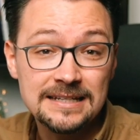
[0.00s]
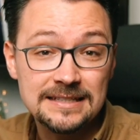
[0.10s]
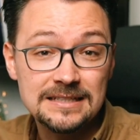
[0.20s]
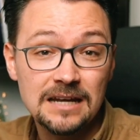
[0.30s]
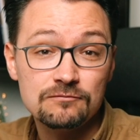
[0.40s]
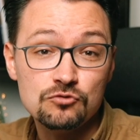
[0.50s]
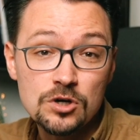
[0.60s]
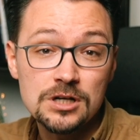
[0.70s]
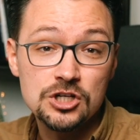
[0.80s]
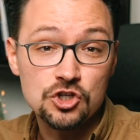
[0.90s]
dass die dann
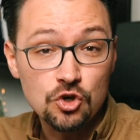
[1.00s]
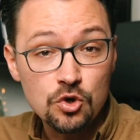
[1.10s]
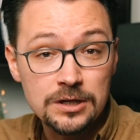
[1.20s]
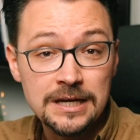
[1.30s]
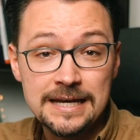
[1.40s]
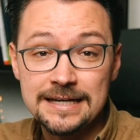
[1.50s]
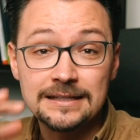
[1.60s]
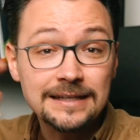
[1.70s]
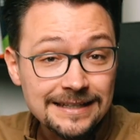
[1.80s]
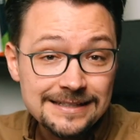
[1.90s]
wirklich schön
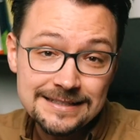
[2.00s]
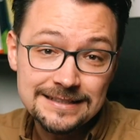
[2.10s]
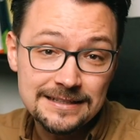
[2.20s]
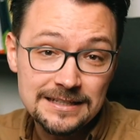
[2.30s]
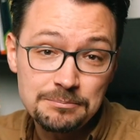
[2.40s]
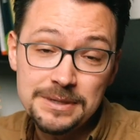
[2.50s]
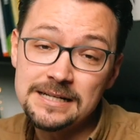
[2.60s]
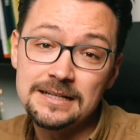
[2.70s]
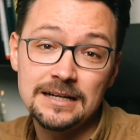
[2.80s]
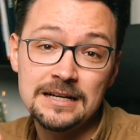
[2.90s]
gedrittelt sind, die
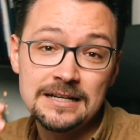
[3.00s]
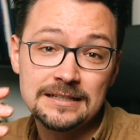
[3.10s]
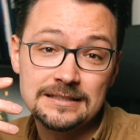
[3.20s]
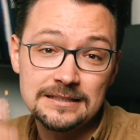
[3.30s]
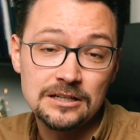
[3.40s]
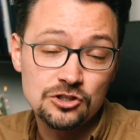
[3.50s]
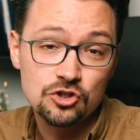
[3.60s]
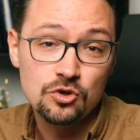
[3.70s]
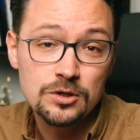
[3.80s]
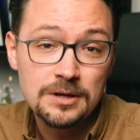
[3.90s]
Bilder, dass die dann
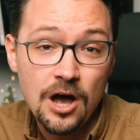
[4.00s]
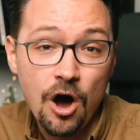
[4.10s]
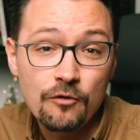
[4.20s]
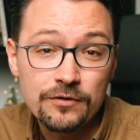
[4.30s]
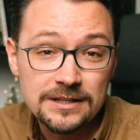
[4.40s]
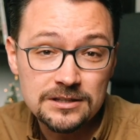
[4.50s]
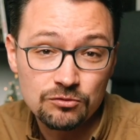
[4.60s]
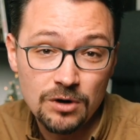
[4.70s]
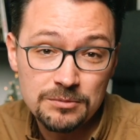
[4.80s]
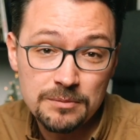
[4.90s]
schön auf
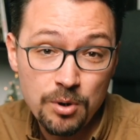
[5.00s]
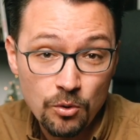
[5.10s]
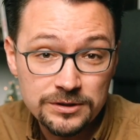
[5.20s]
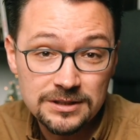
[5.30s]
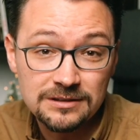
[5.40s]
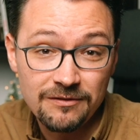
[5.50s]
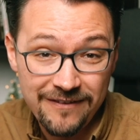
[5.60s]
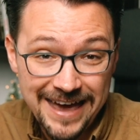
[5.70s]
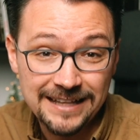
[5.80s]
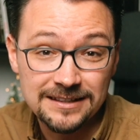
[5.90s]
Instagram gepostet
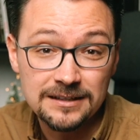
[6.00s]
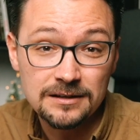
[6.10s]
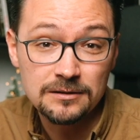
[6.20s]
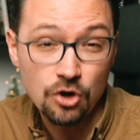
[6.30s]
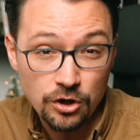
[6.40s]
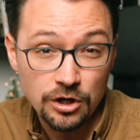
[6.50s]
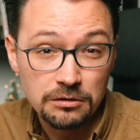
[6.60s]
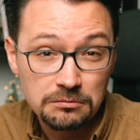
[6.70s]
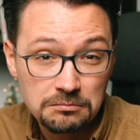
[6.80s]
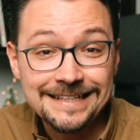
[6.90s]
werden können.
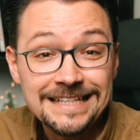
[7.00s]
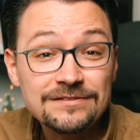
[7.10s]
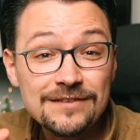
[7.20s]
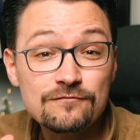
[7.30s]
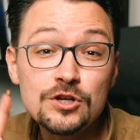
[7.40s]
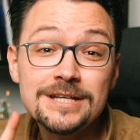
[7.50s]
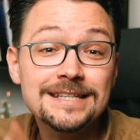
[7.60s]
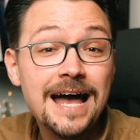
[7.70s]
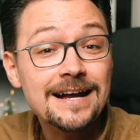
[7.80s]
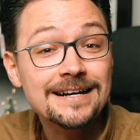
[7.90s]
Deswegen würde ich
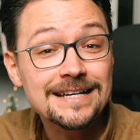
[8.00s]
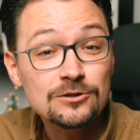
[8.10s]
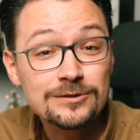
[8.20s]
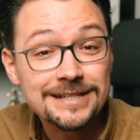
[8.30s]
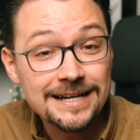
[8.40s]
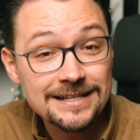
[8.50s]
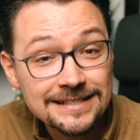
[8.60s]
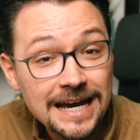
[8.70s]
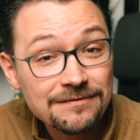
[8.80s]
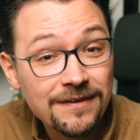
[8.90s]
sagen, lasst uns keine
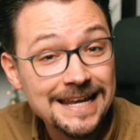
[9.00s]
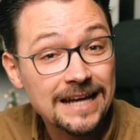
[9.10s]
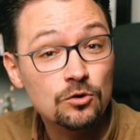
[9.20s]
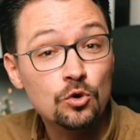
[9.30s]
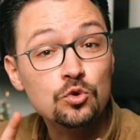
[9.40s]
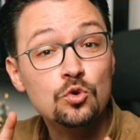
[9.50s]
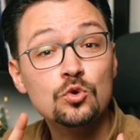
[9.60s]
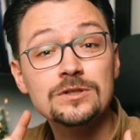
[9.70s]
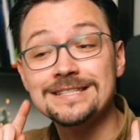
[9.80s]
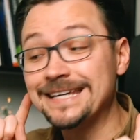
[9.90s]
Zeit verlieren und
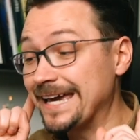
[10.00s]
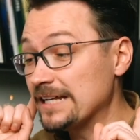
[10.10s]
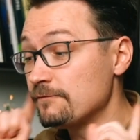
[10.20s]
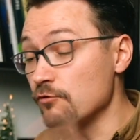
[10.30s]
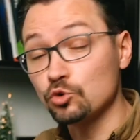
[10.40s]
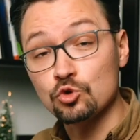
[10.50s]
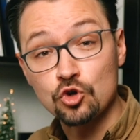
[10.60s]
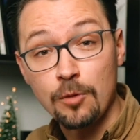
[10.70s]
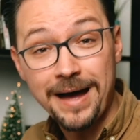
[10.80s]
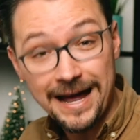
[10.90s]
uns direkt
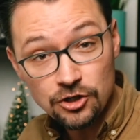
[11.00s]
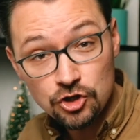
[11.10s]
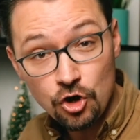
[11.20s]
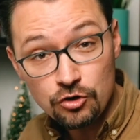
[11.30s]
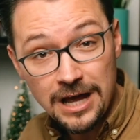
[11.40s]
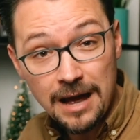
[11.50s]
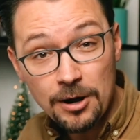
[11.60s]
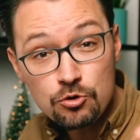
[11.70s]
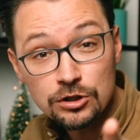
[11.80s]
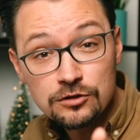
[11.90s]
Photoshop anschauen.
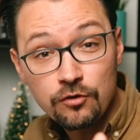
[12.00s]
Aber kurz